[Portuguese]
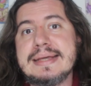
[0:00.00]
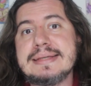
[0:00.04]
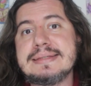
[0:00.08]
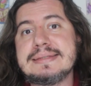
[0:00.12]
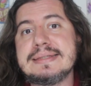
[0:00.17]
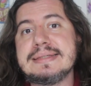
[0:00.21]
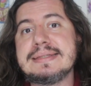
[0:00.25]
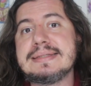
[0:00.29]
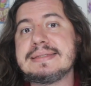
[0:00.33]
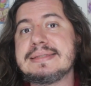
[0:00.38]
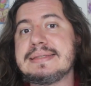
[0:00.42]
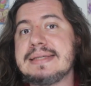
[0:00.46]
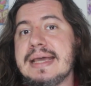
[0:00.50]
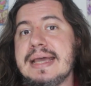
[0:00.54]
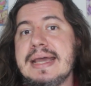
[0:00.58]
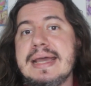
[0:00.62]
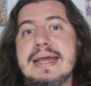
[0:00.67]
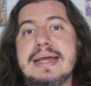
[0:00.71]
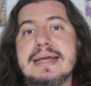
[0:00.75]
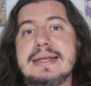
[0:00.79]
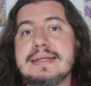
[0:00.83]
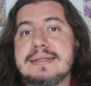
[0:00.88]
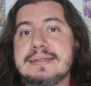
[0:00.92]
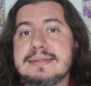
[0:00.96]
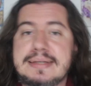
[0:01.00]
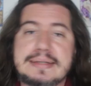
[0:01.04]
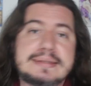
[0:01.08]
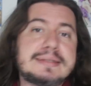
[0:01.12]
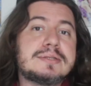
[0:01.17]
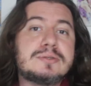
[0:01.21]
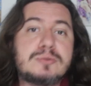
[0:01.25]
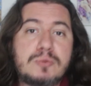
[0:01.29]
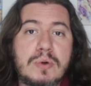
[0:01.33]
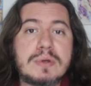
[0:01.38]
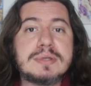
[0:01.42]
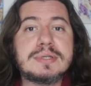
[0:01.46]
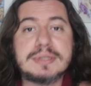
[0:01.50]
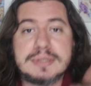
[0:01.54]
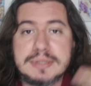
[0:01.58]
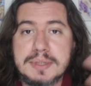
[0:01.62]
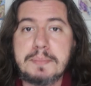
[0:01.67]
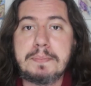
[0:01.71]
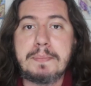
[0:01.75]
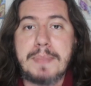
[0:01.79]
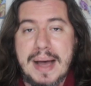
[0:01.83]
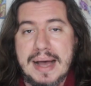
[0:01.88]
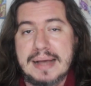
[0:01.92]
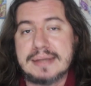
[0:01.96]
Esses seres, essas coisas
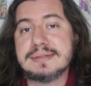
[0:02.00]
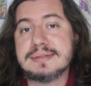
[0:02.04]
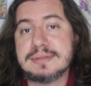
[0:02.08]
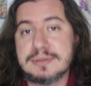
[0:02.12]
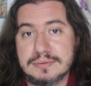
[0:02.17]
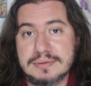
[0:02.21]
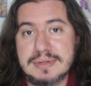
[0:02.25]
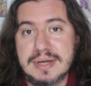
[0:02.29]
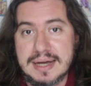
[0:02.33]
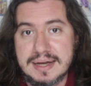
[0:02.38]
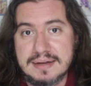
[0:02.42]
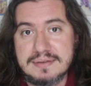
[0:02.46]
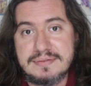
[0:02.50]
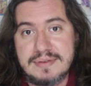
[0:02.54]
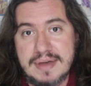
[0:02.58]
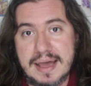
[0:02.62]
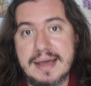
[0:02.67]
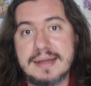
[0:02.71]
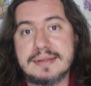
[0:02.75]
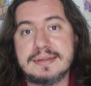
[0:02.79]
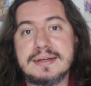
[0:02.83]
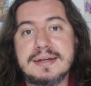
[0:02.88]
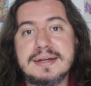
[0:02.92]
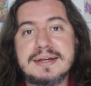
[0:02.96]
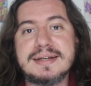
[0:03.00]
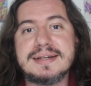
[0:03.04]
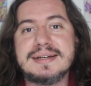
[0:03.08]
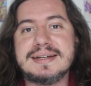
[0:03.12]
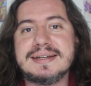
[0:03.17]
que passam na caverna,